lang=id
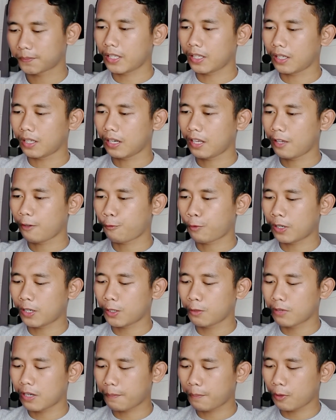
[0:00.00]
oke
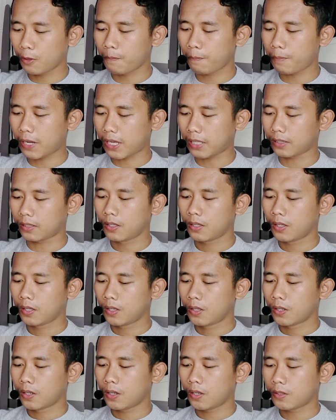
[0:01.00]
level
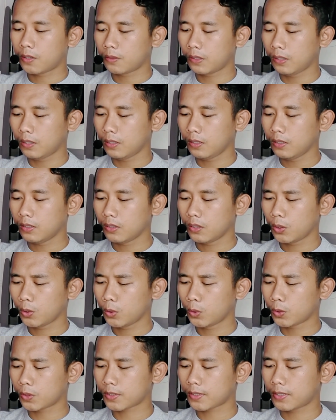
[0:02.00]
24 all
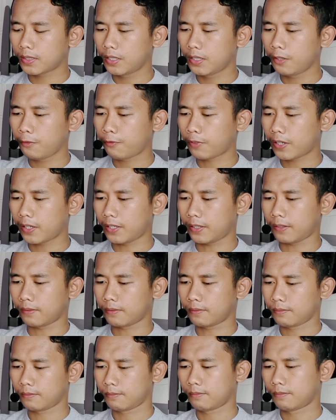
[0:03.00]
looks different
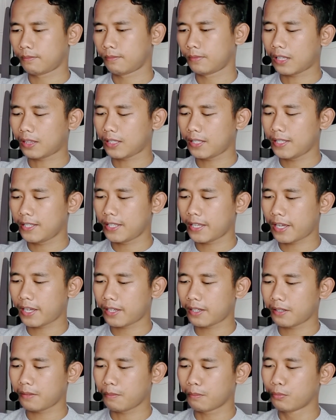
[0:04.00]

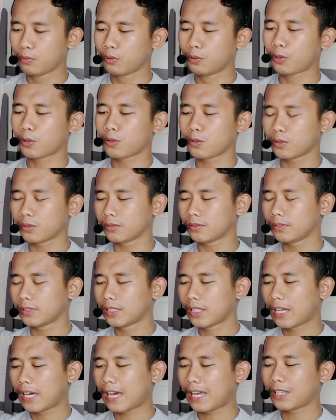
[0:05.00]
artinya burung
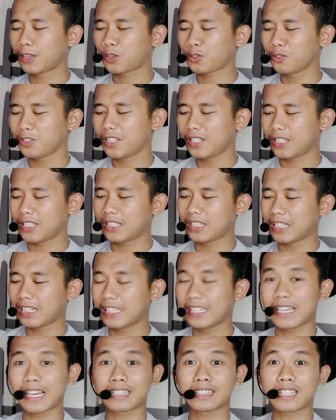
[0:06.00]
hantu ini
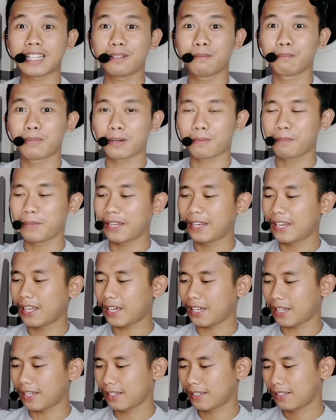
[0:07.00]
kelihatan
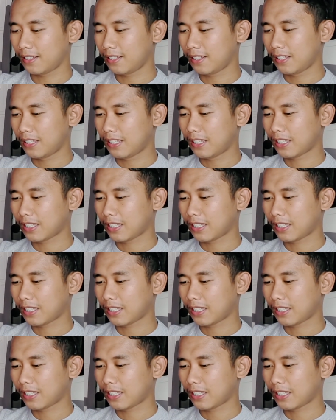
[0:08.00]
berbeda